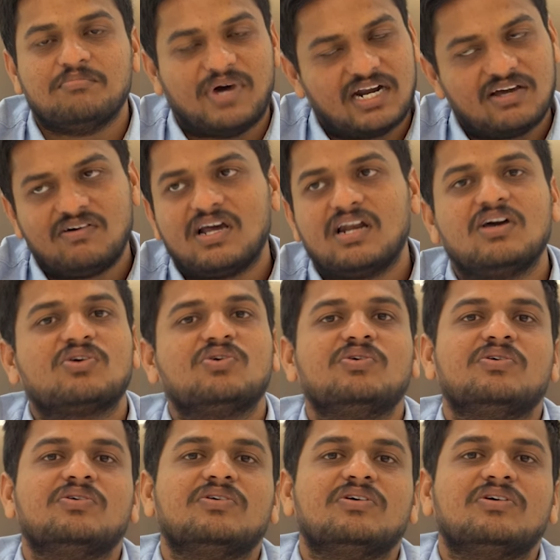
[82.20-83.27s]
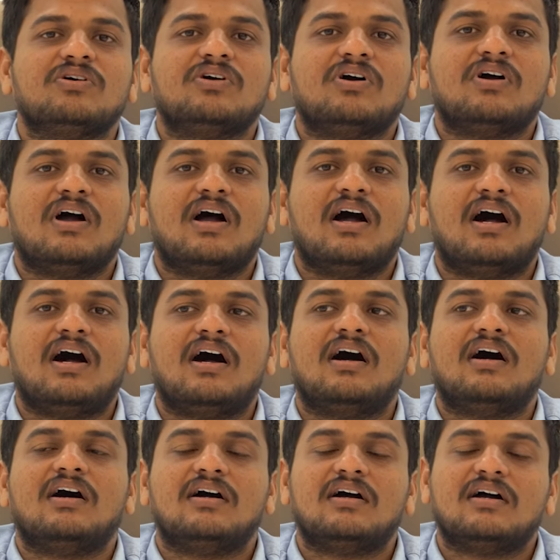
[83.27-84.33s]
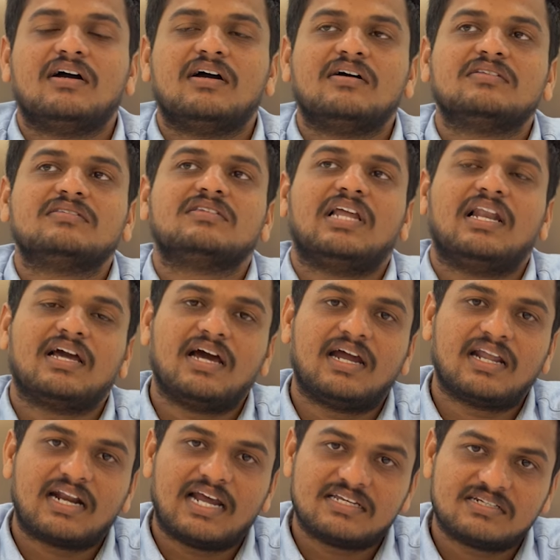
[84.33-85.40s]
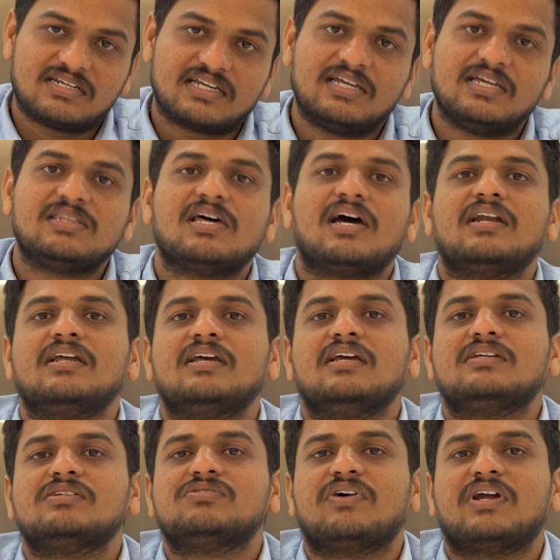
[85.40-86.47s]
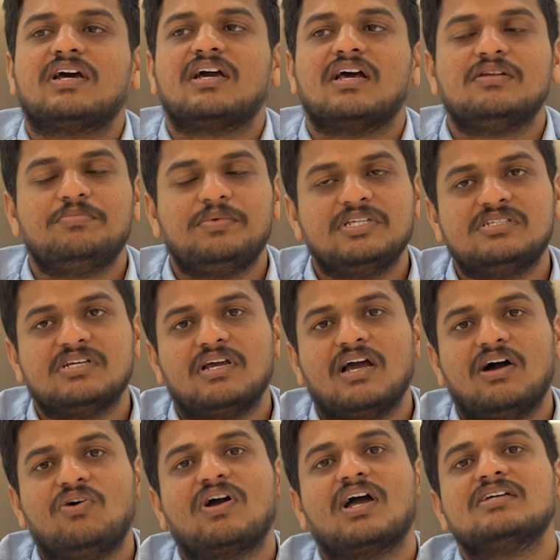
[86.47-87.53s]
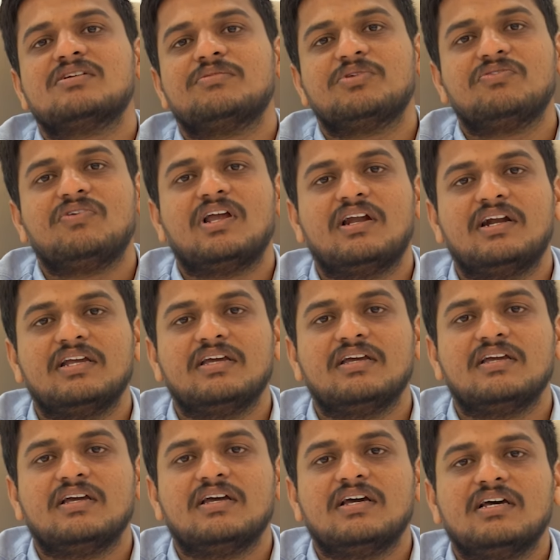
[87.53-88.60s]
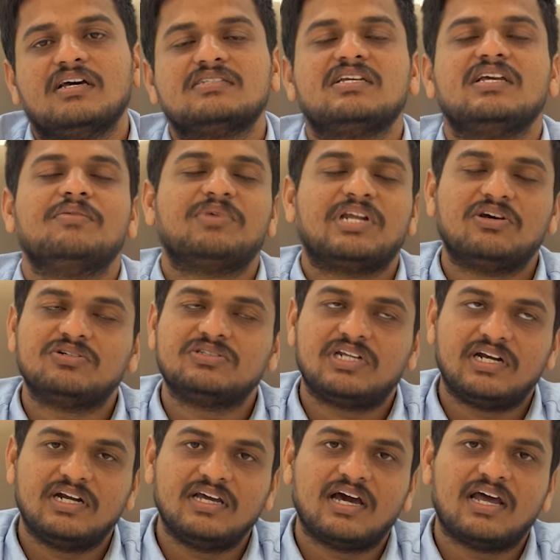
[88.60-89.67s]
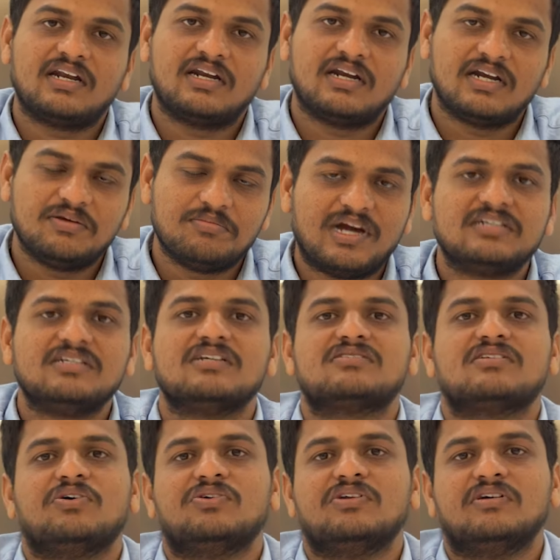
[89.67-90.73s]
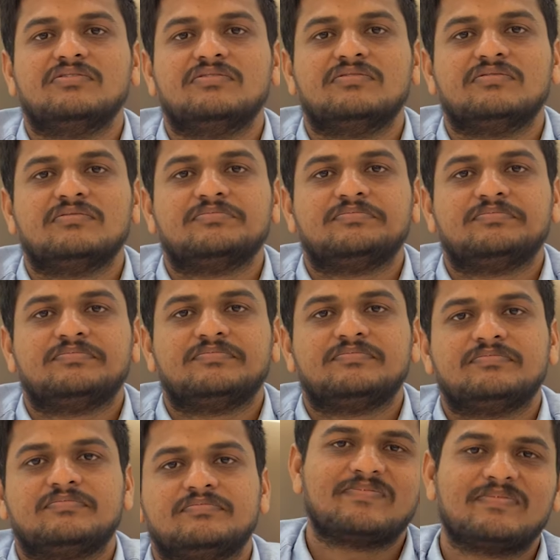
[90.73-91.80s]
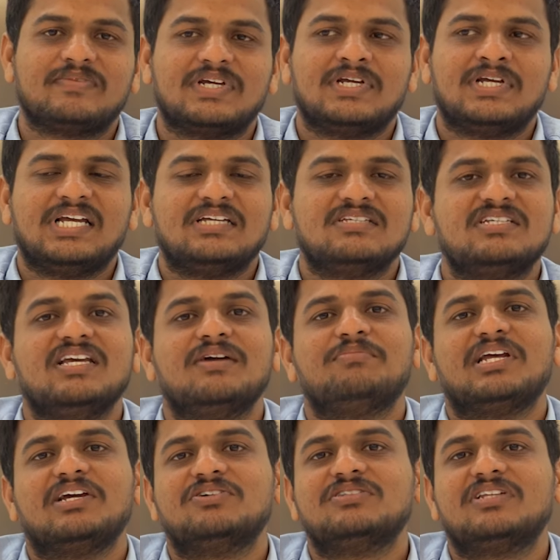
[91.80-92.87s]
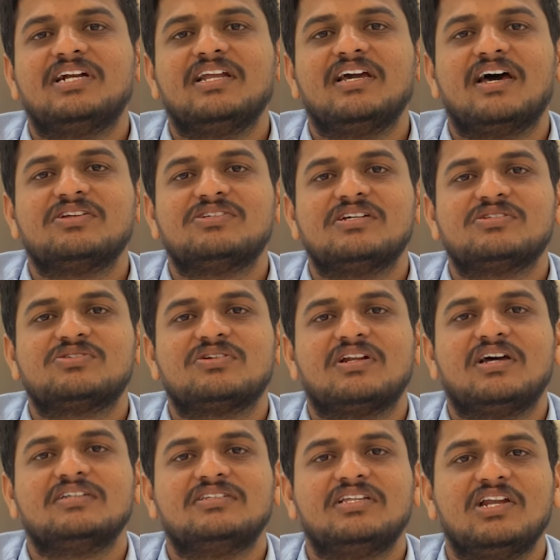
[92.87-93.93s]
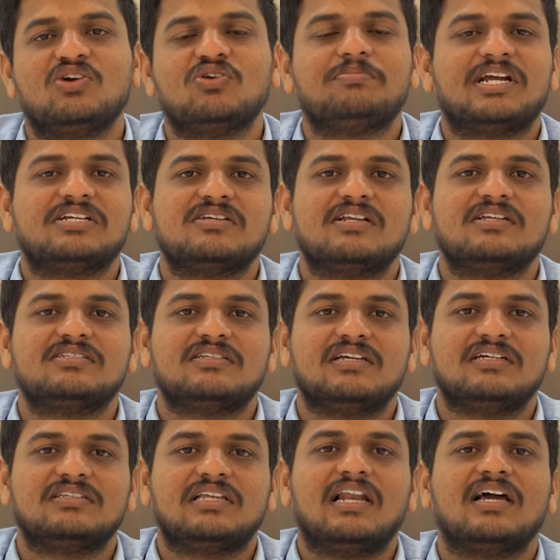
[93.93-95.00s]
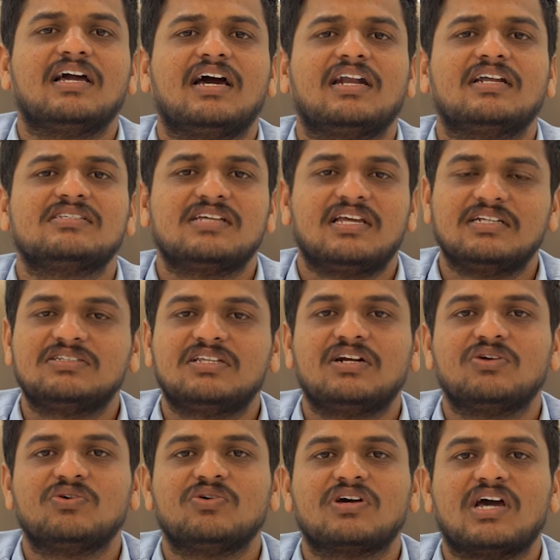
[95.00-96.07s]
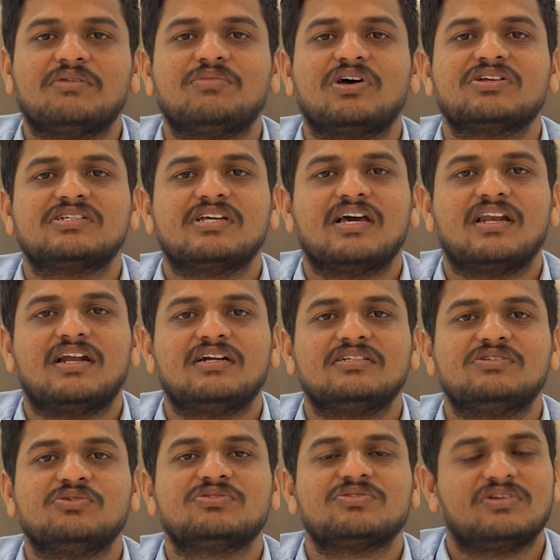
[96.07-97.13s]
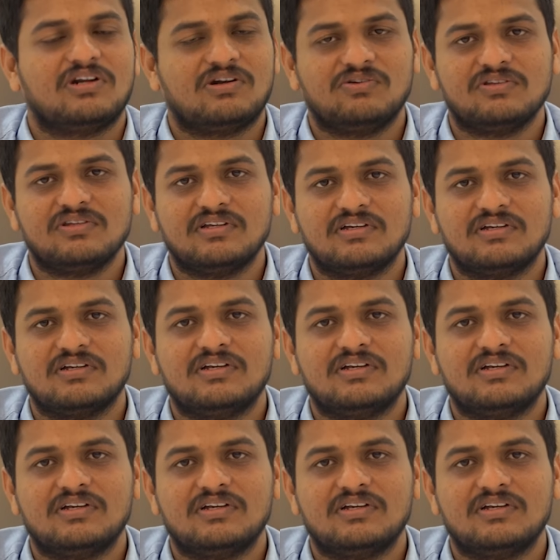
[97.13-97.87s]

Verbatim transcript: మన వాళ్లకు ఆ తెలంగాణ రాష్ట్ర గీతాన్ని స్వరకల్పించే అవకాశం ఇవ్వాలని సీఎం రేవంత్ రెడ్డి గారిని నేను డిమాండ్ చేస్తూ ఉన్నాను సీఎం రేవంత్ రెడ్డి గారు చేస్తున్న తీరును పరిశీలిస్తే తెలంగాణ చరిత్రను కన్మరుగు చేయాలని చూస్తున్నట్లుంది